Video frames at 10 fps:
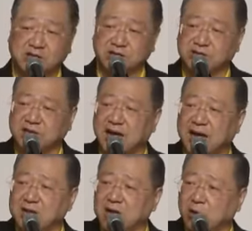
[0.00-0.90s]
今
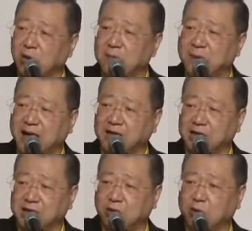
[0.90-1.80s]
天我把
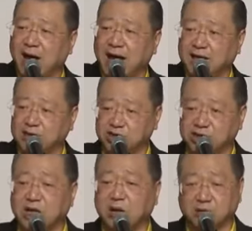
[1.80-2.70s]
你的坏
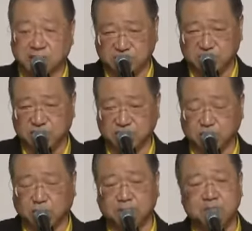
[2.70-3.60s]
记在我的心
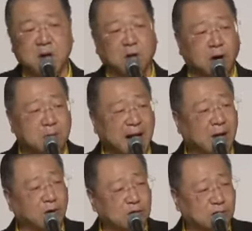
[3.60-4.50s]
中，我
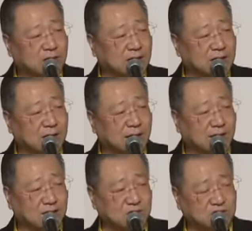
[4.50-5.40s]
把我对他的
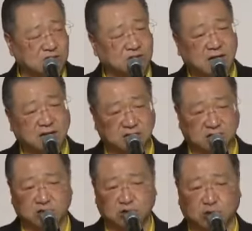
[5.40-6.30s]
恨记在
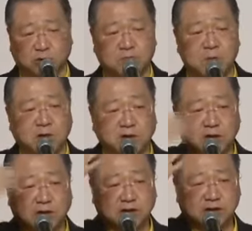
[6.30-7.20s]
心中，
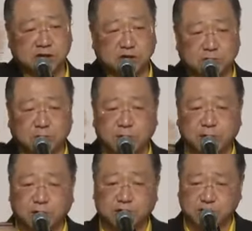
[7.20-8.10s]
你的嫉妒我
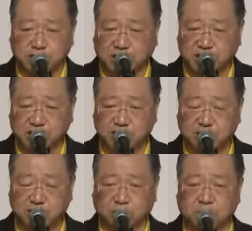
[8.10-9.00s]
又记在
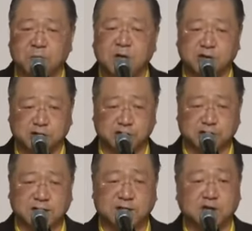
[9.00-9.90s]
心中。时
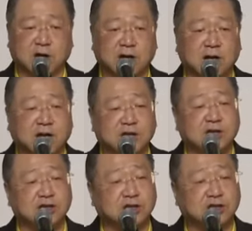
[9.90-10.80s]
间长了，
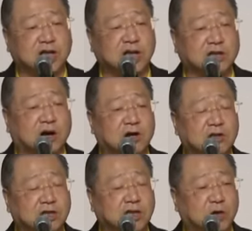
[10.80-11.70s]
你这个电脑
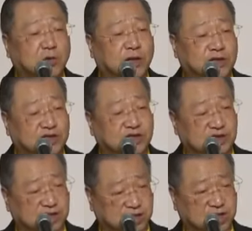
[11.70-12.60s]
一定会
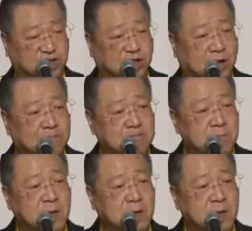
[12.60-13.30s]
死机的。